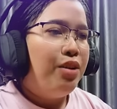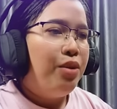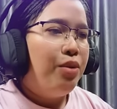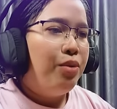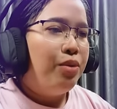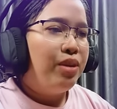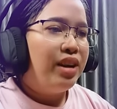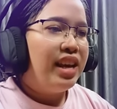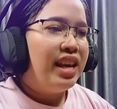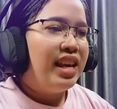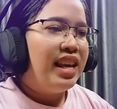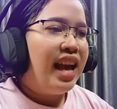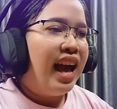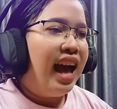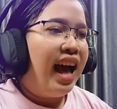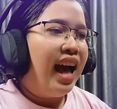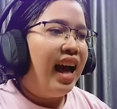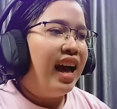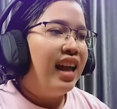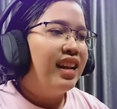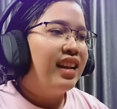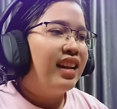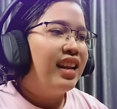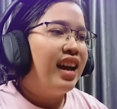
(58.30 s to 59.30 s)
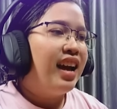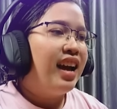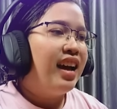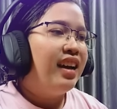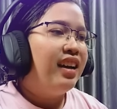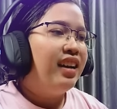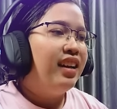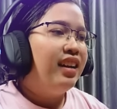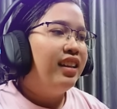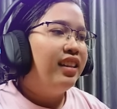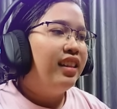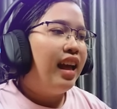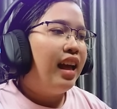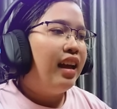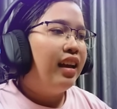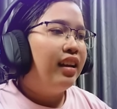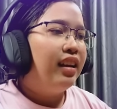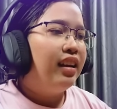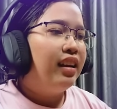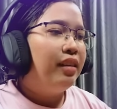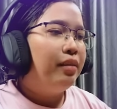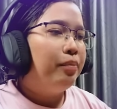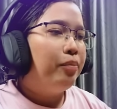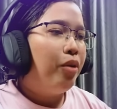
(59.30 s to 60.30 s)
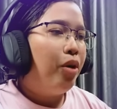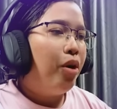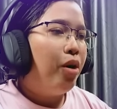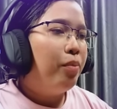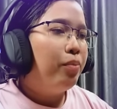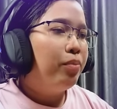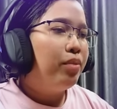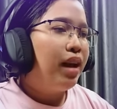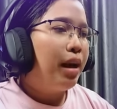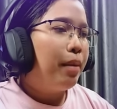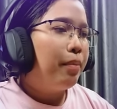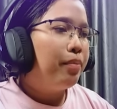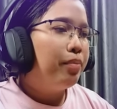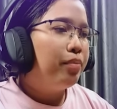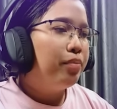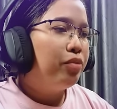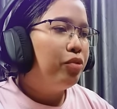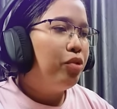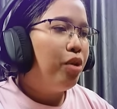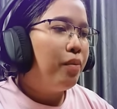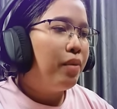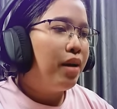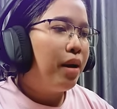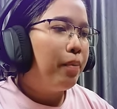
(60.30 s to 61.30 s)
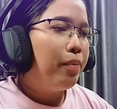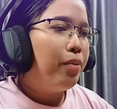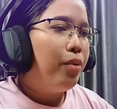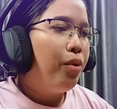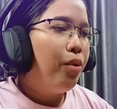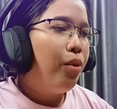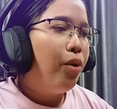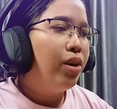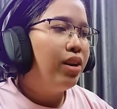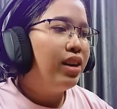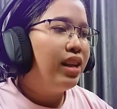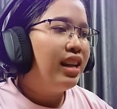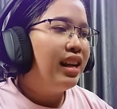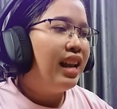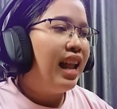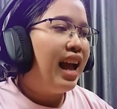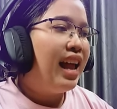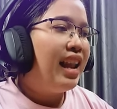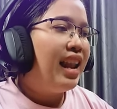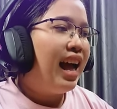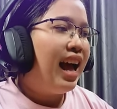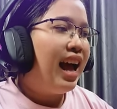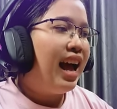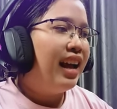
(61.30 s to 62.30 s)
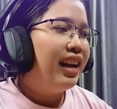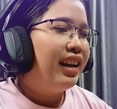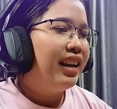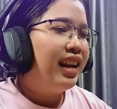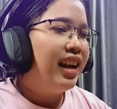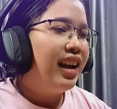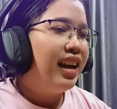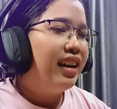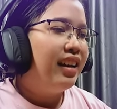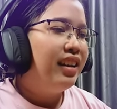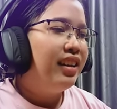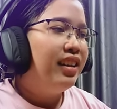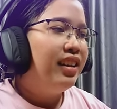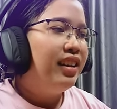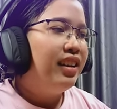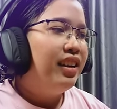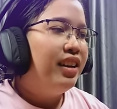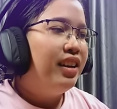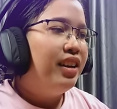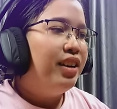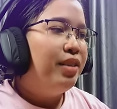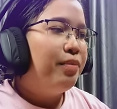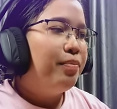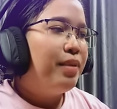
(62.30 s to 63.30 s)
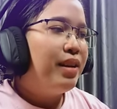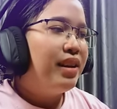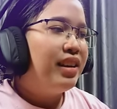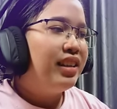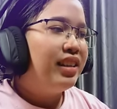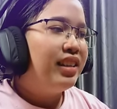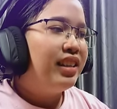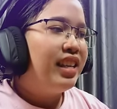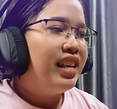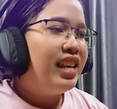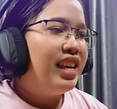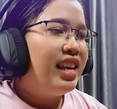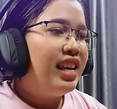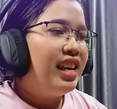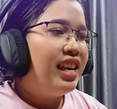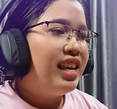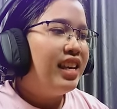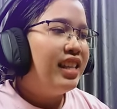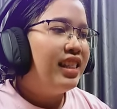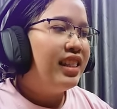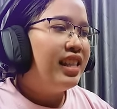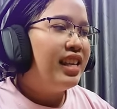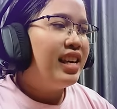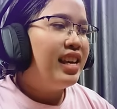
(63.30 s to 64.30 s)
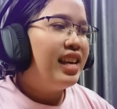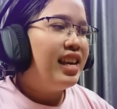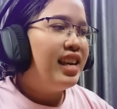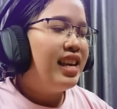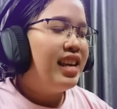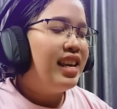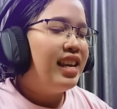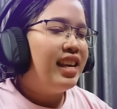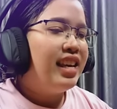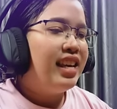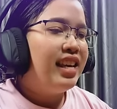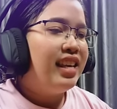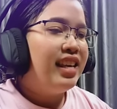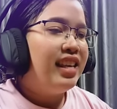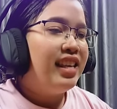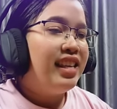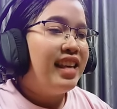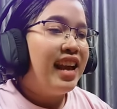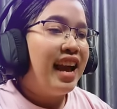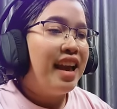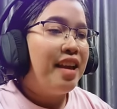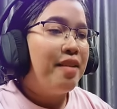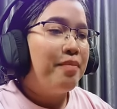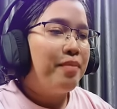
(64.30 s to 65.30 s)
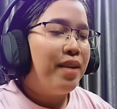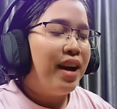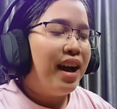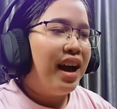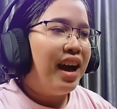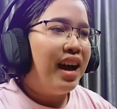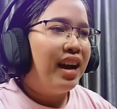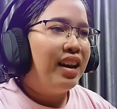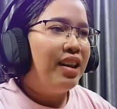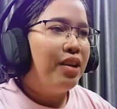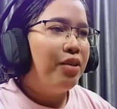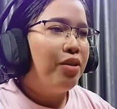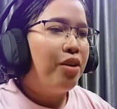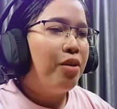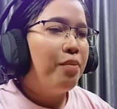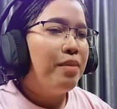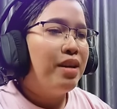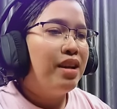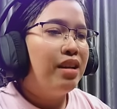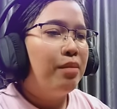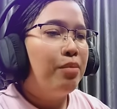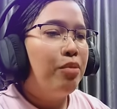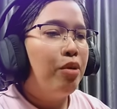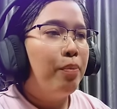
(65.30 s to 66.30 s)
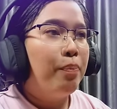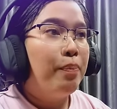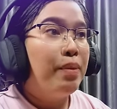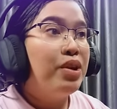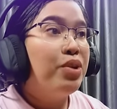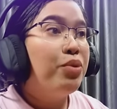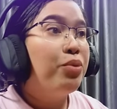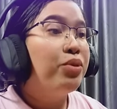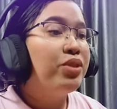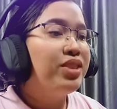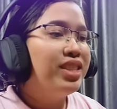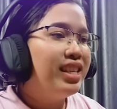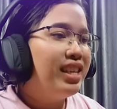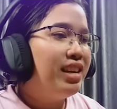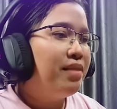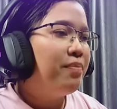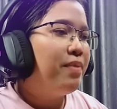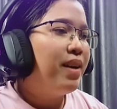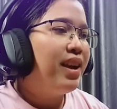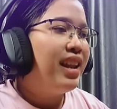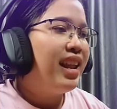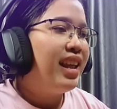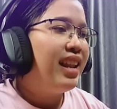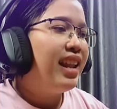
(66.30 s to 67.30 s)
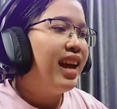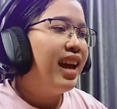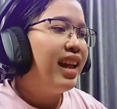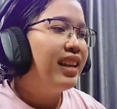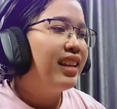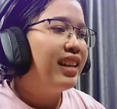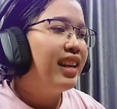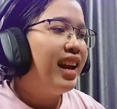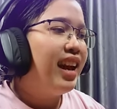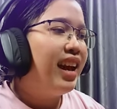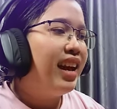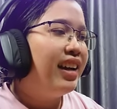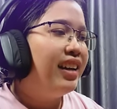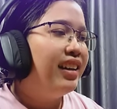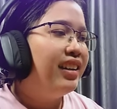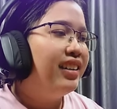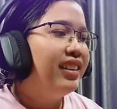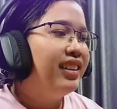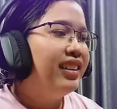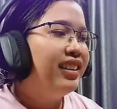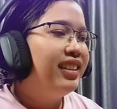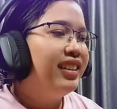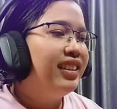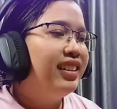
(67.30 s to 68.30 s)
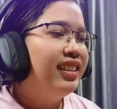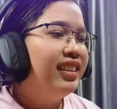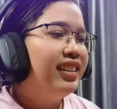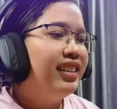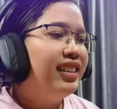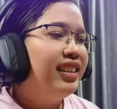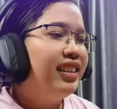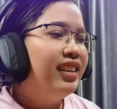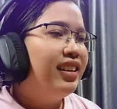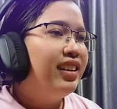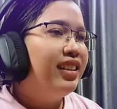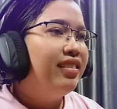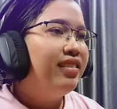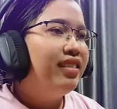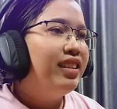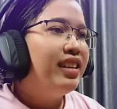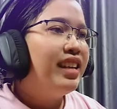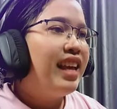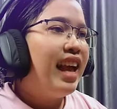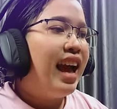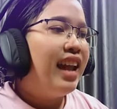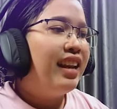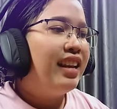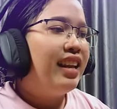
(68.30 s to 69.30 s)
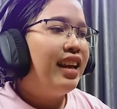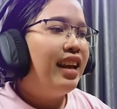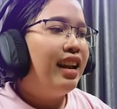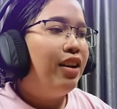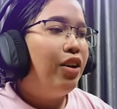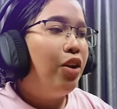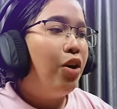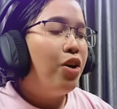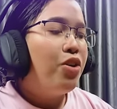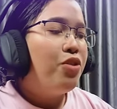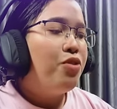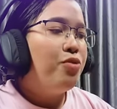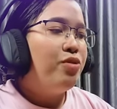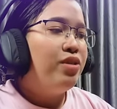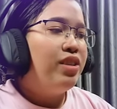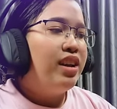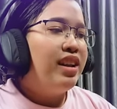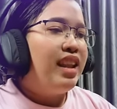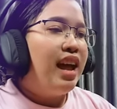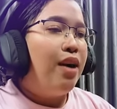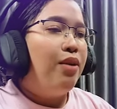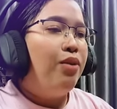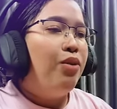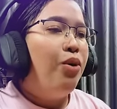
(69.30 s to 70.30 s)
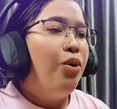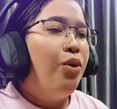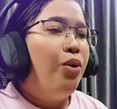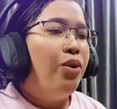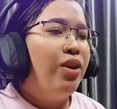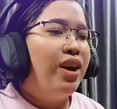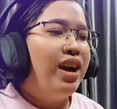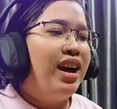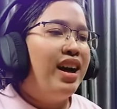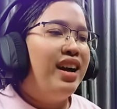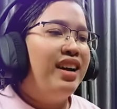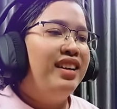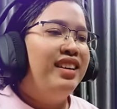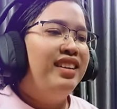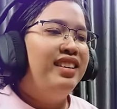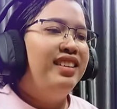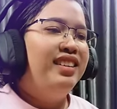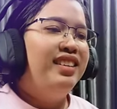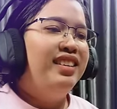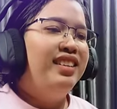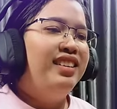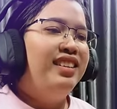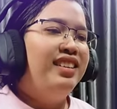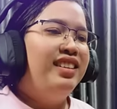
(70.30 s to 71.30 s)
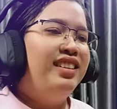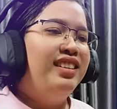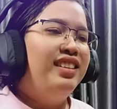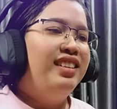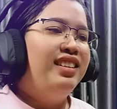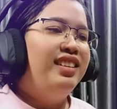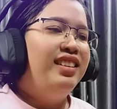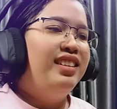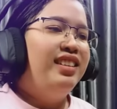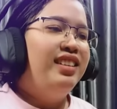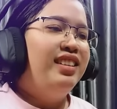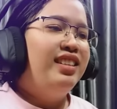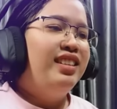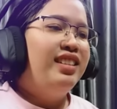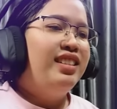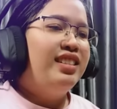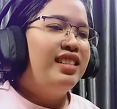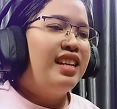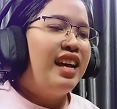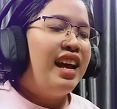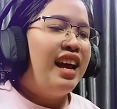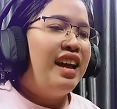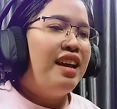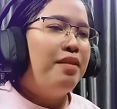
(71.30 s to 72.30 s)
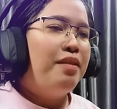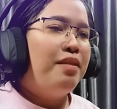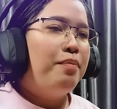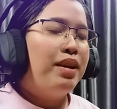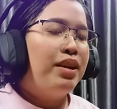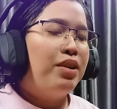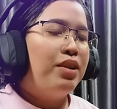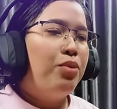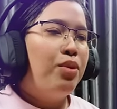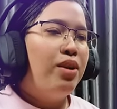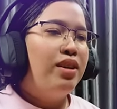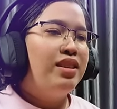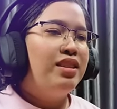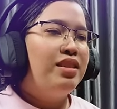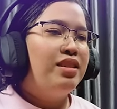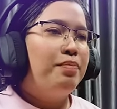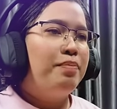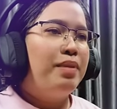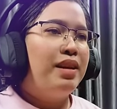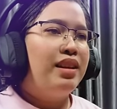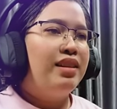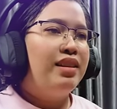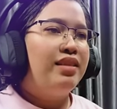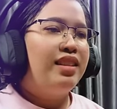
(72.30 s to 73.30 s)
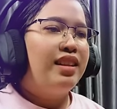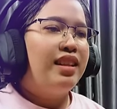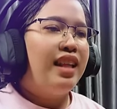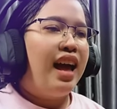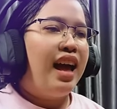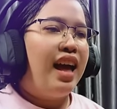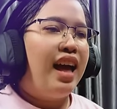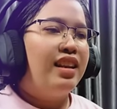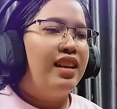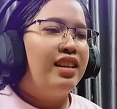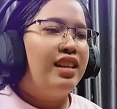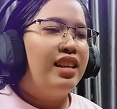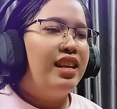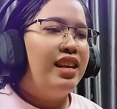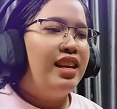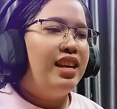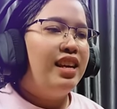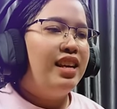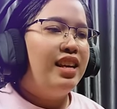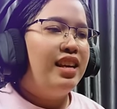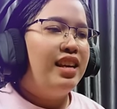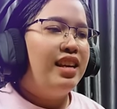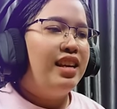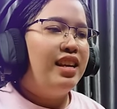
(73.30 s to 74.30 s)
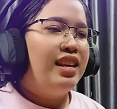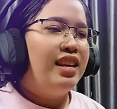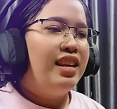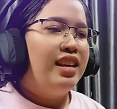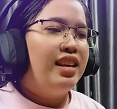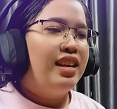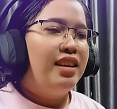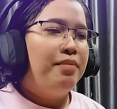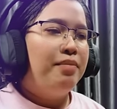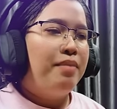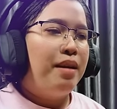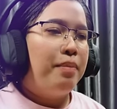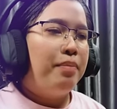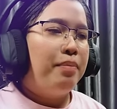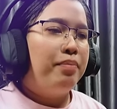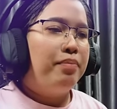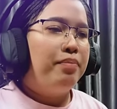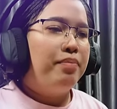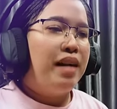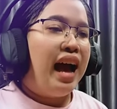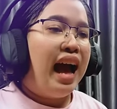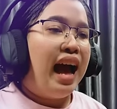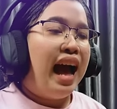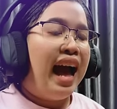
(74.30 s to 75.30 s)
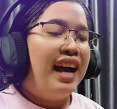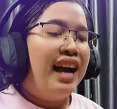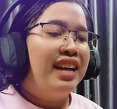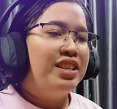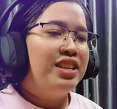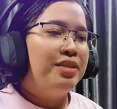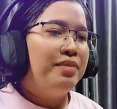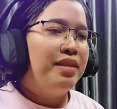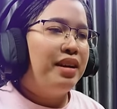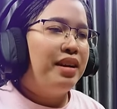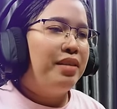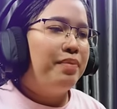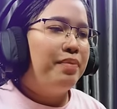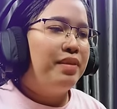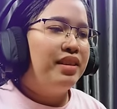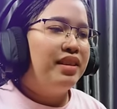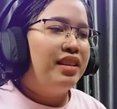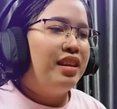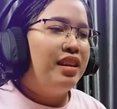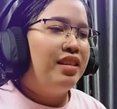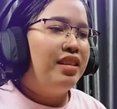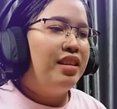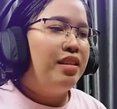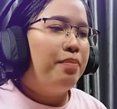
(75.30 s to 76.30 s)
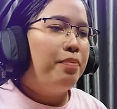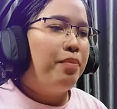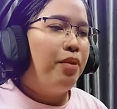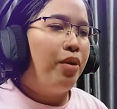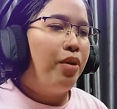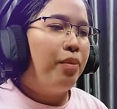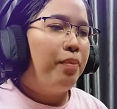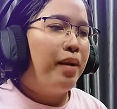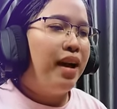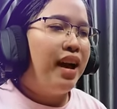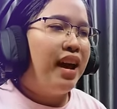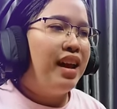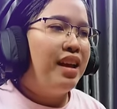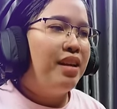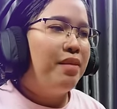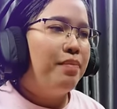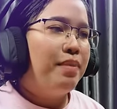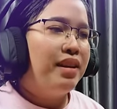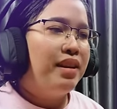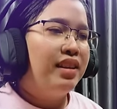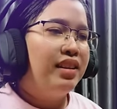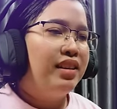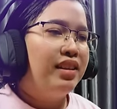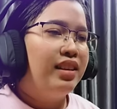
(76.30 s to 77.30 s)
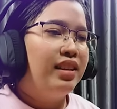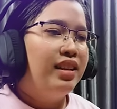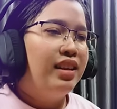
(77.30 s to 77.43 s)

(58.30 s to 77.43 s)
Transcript: ยอยู่ในยานค่ะพร้อมกับร่วมกับผู้คนอีกหลายล้านค่ะเป็นที่ที่ใหญ่มากแล้วก็มีระบบพยุงชีพภายในนั้นค่ะซึ่งยานเนี้ยลอยอยู่เหนือดาวโลกค่ะใช่มันควรจะเป็นสถานที่แบบอาร์คใช่ไหมเป็นที่ที่ปลอดภัยเป็น